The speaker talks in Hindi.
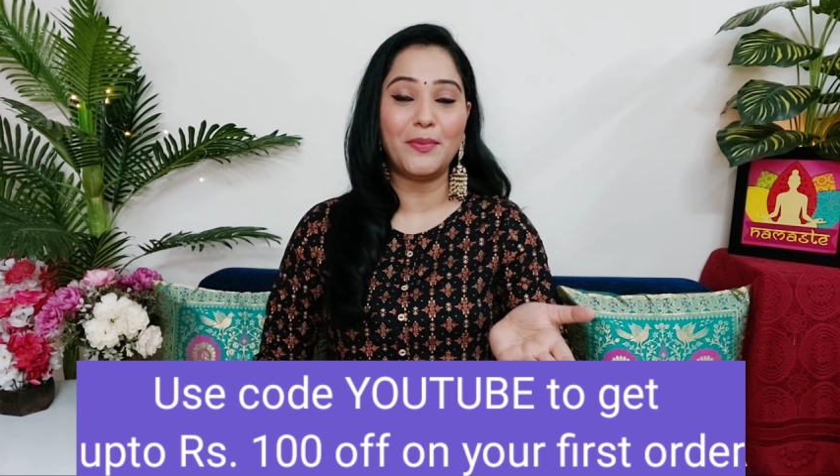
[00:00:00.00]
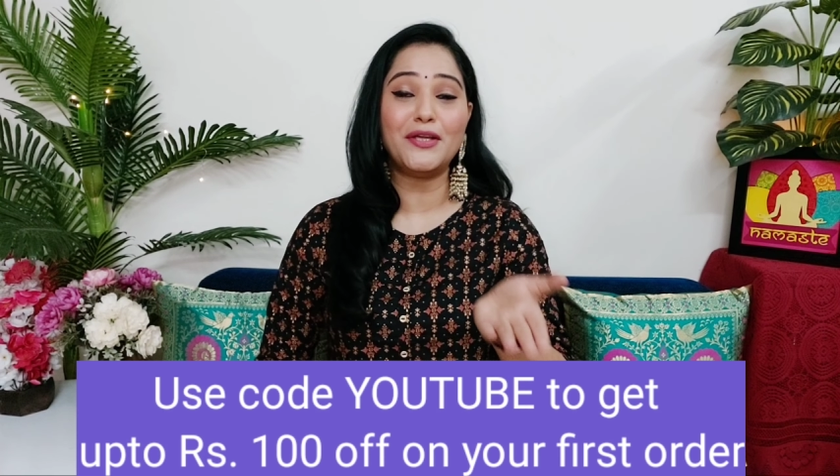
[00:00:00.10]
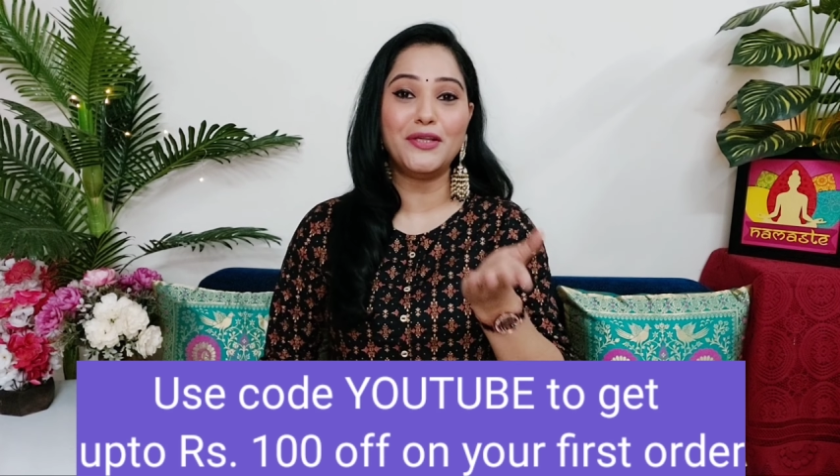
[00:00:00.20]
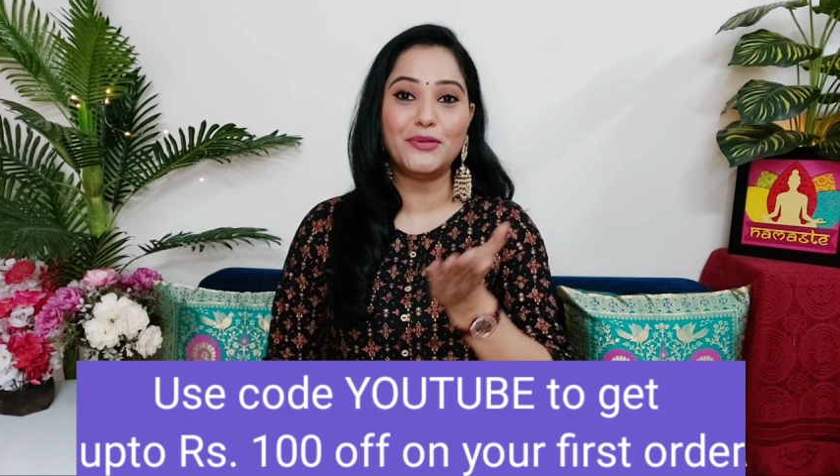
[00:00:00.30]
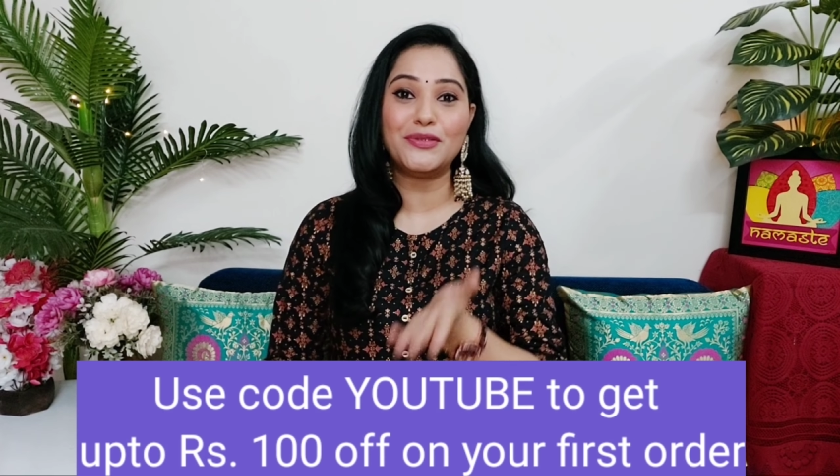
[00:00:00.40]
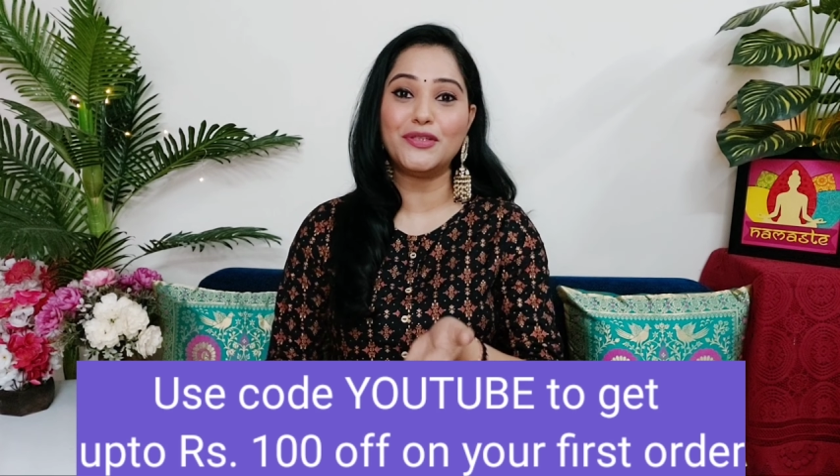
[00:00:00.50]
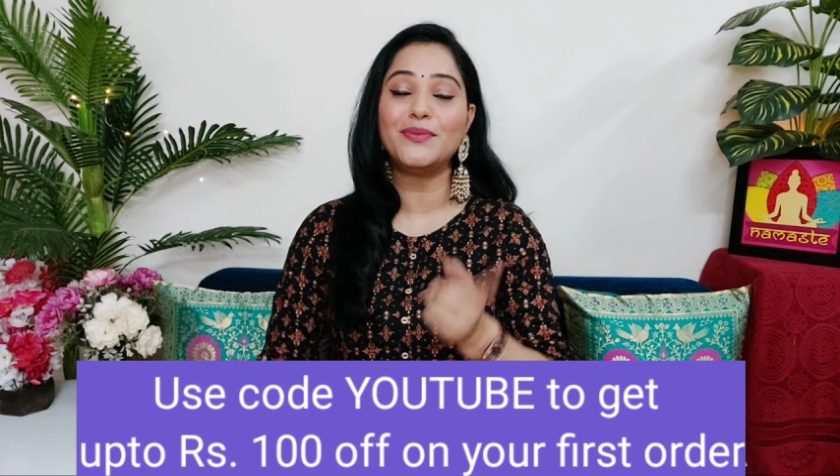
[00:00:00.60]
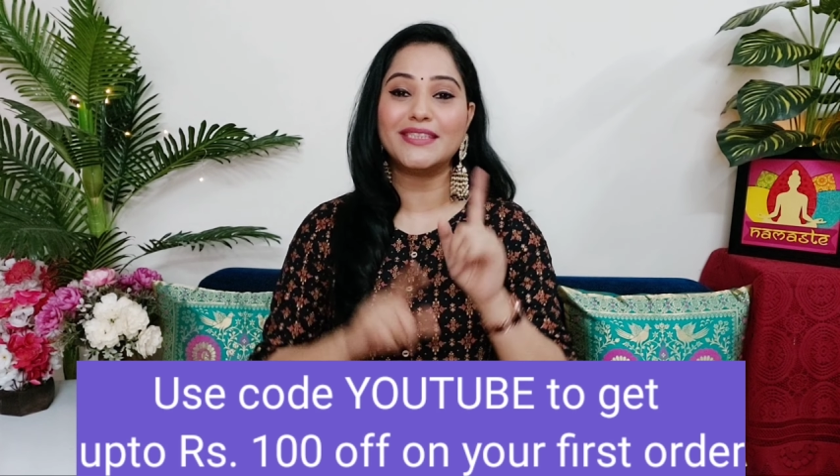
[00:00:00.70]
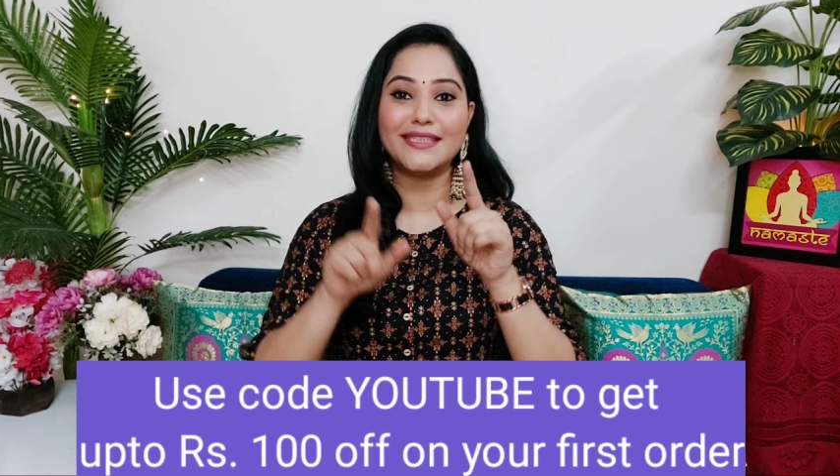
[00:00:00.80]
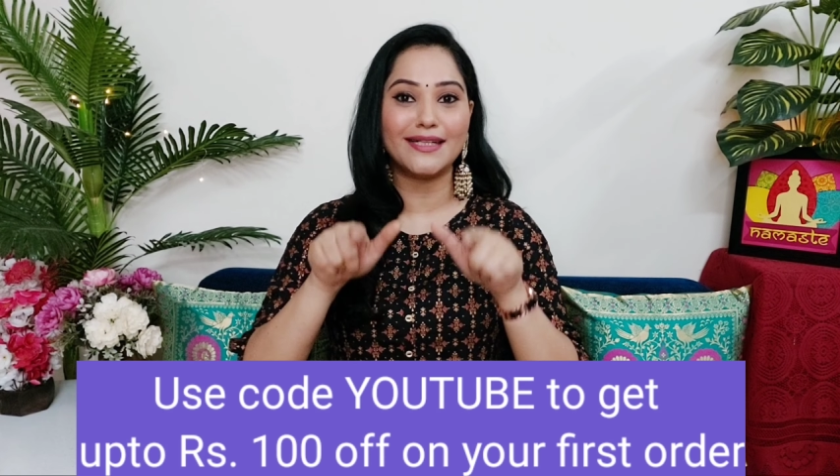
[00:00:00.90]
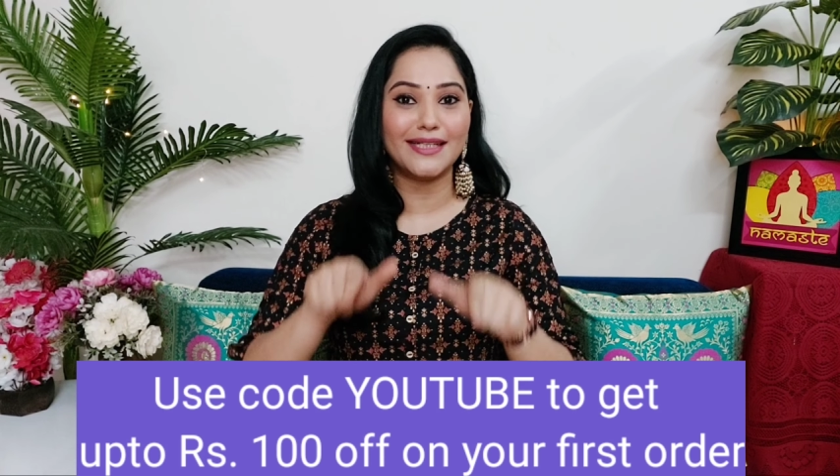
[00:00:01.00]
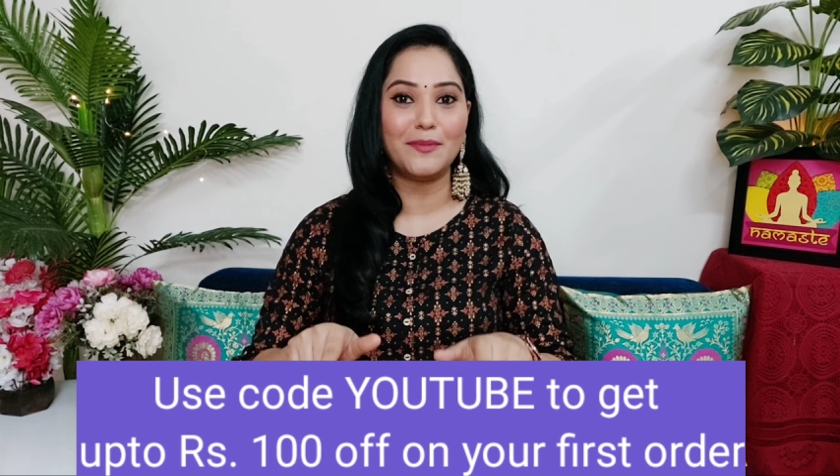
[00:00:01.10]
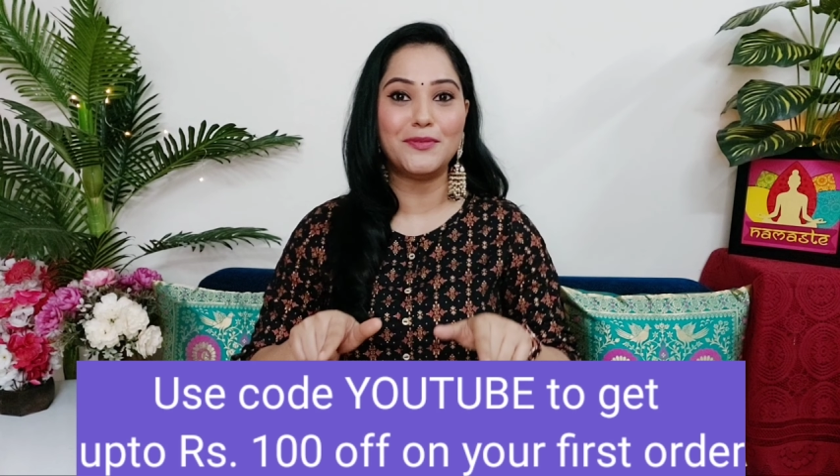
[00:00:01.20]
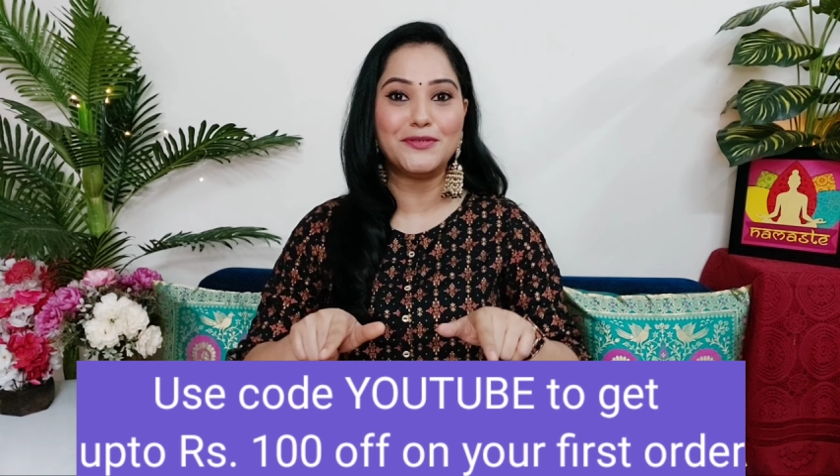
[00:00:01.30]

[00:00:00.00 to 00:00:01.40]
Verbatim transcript: पे यूट्यूब इसे अगर आप